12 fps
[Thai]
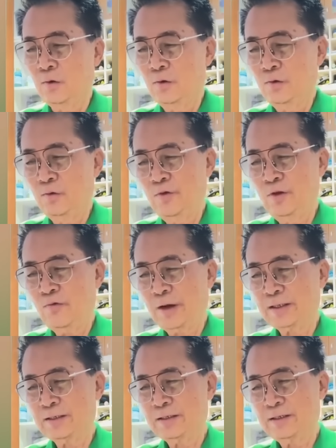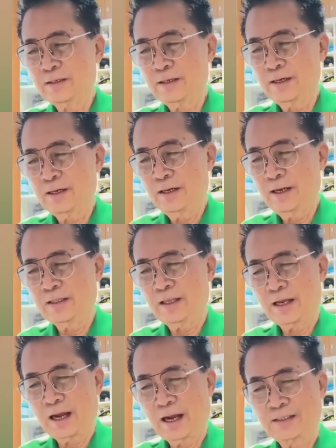คุณวิวัฒนิ
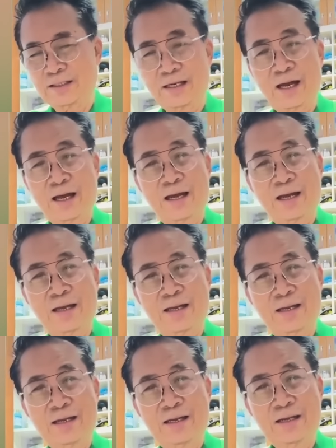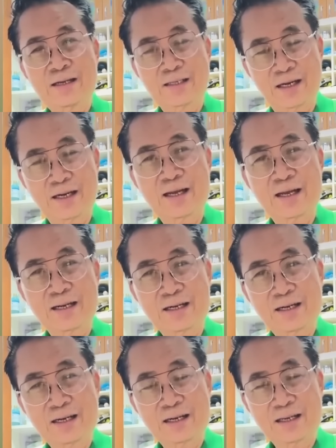ติการจนา ชนะ
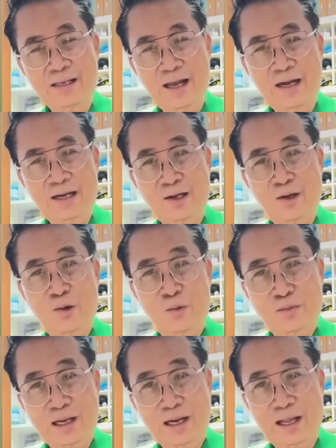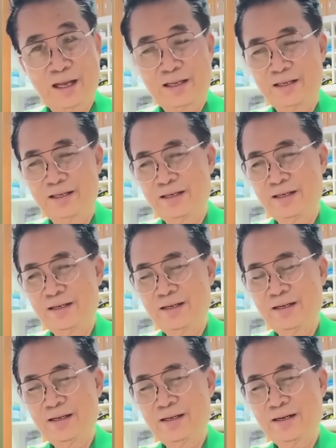อย่างถล่มทลาย
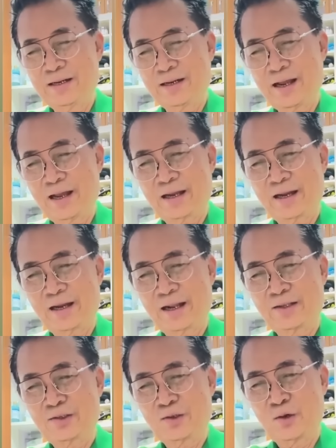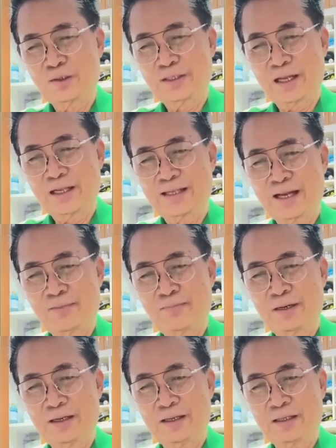ได้คะแนน
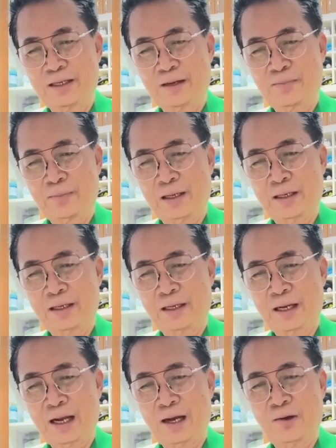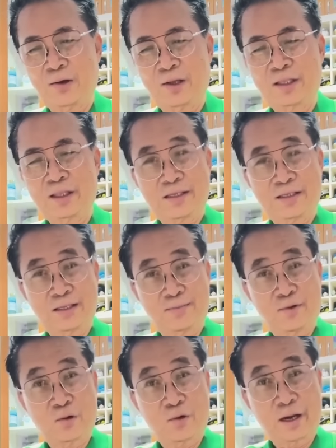
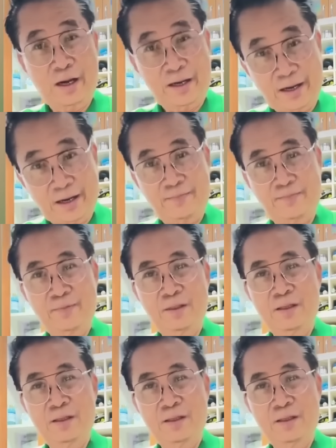237,976 คะแนน